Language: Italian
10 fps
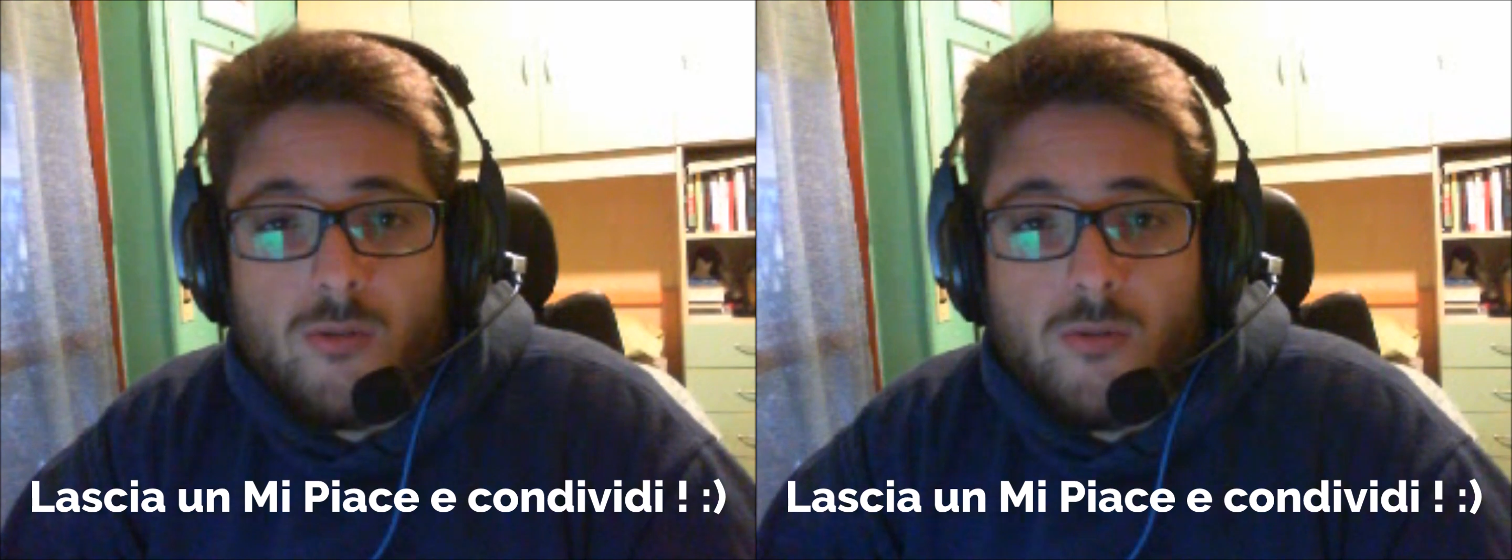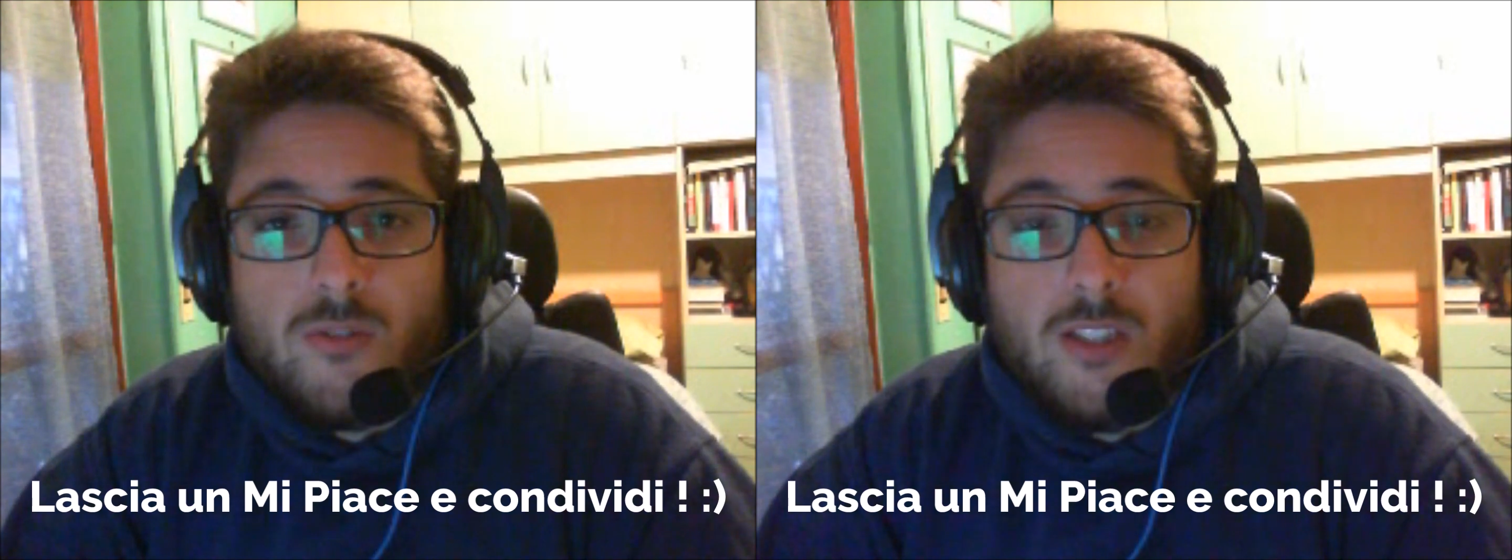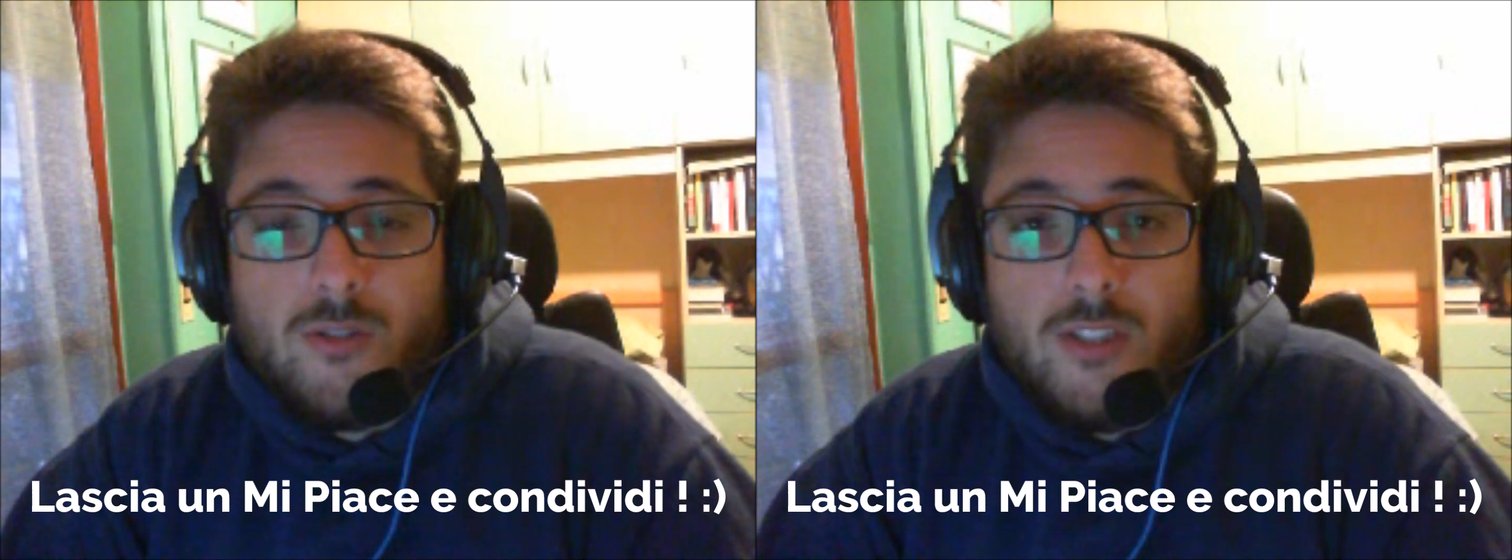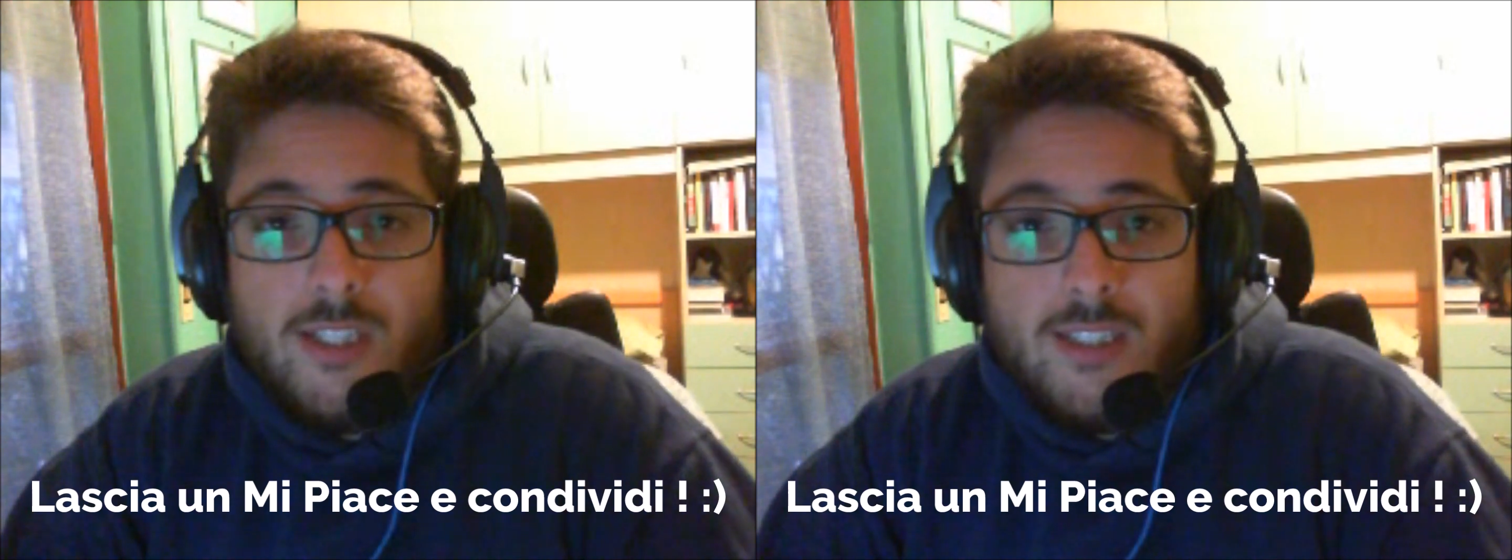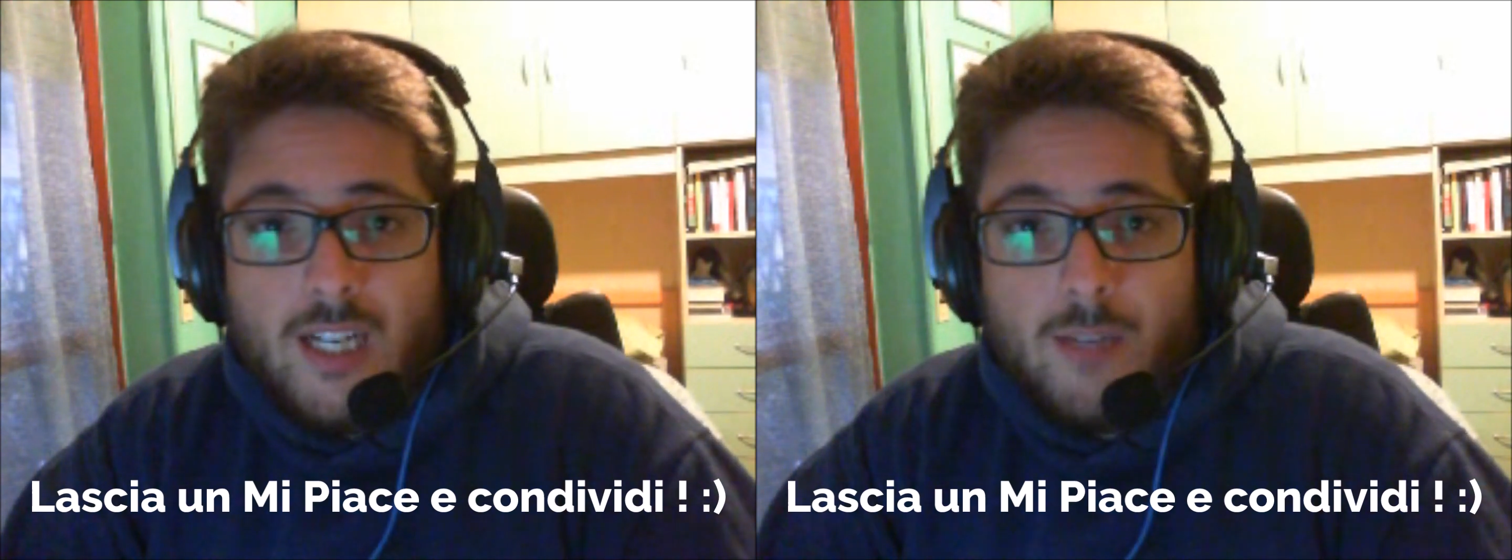sull'utilizzo di
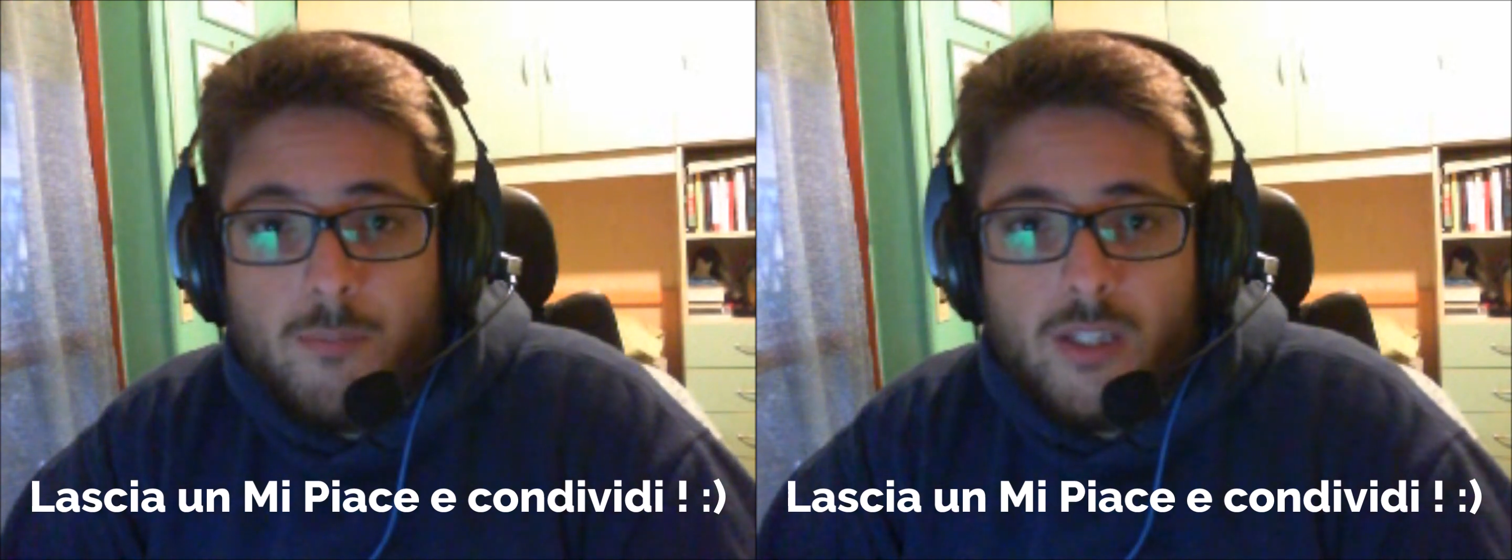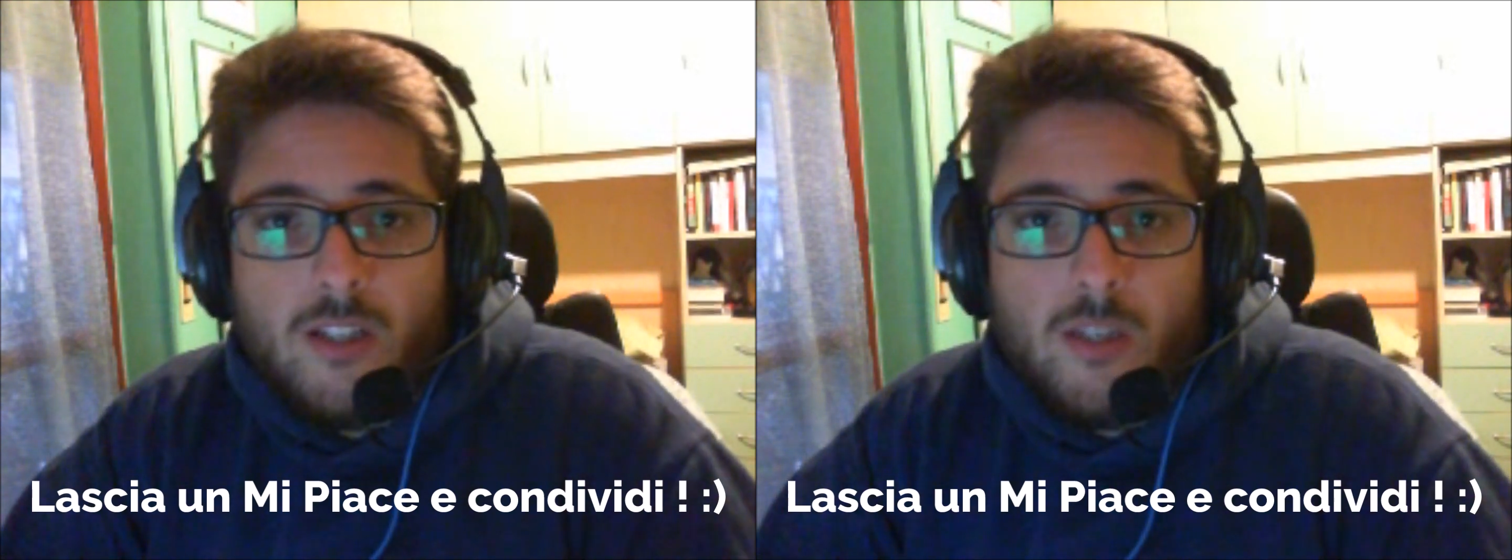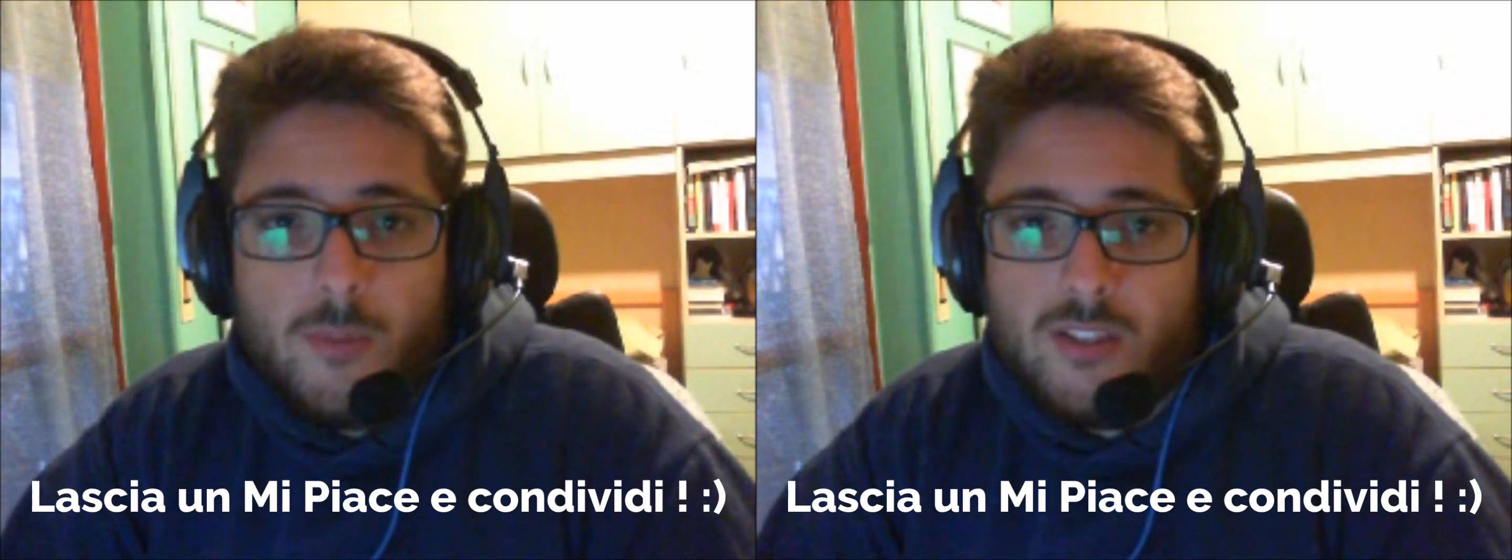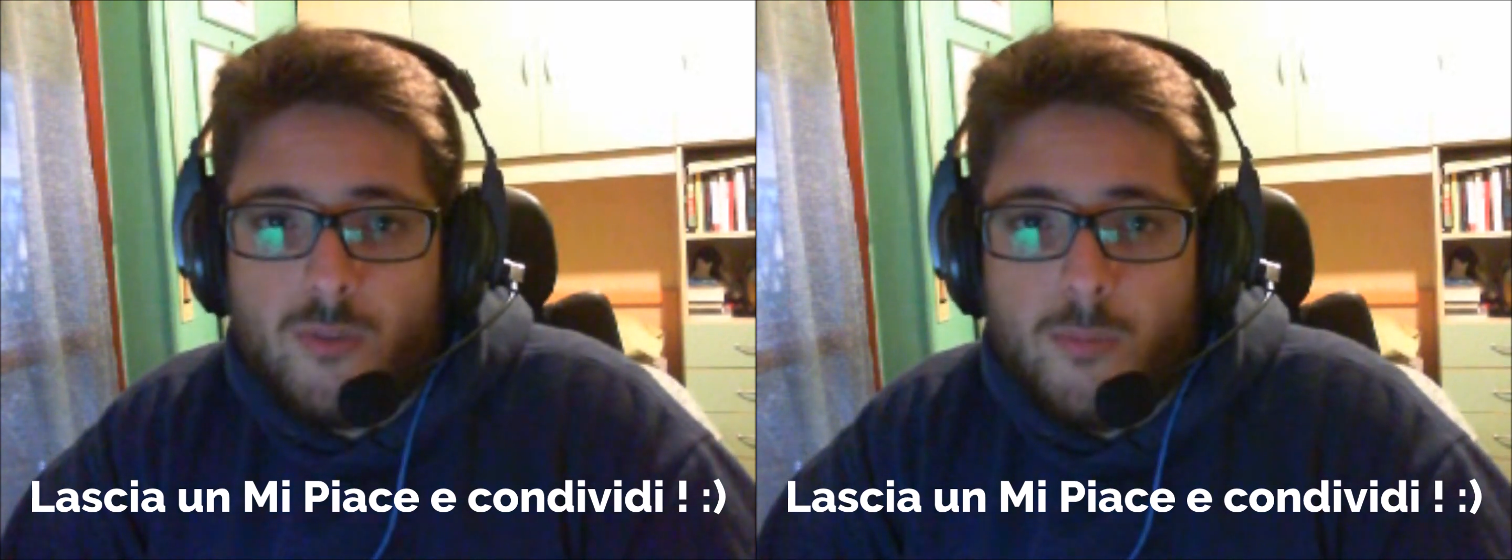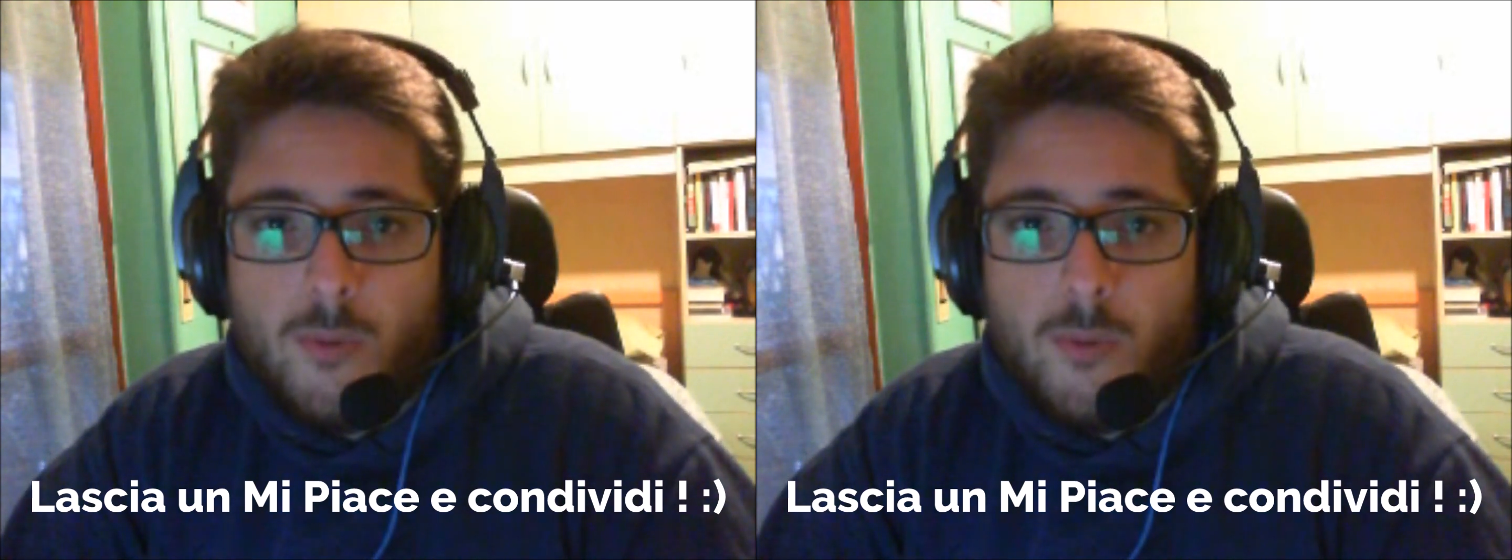GitHub che è una piattaforma